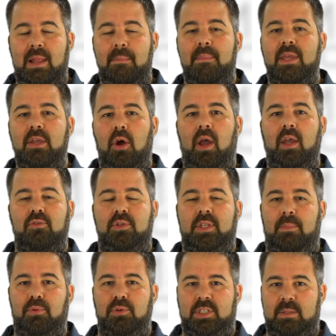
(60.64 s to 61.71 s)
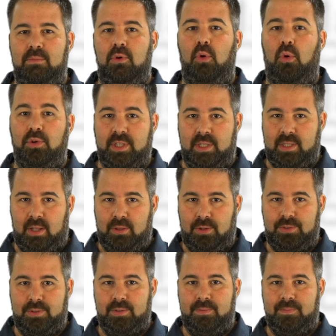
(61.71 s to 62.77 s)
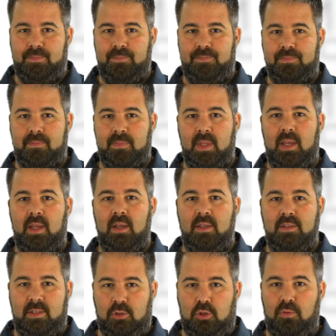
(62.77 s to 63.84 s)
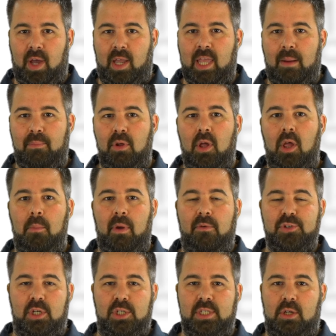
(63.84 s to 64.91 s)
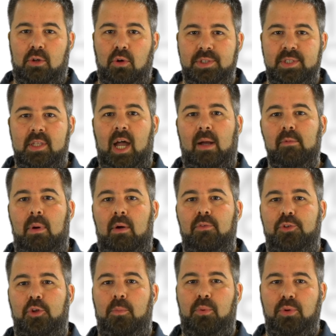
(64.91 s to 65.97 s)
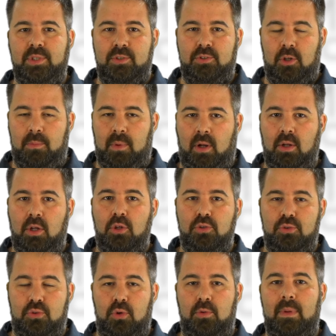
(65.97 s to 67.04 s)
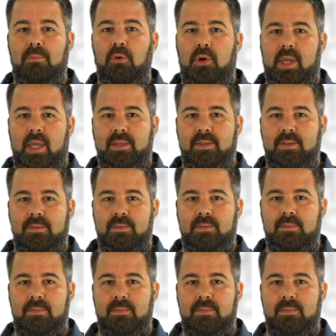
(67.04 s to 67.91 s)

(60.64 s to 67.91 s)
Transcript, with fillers: les meilleurs résultats possibles aux internautes. Ces deux variables peuvent changer considérablement votre positionnement sur une même requête.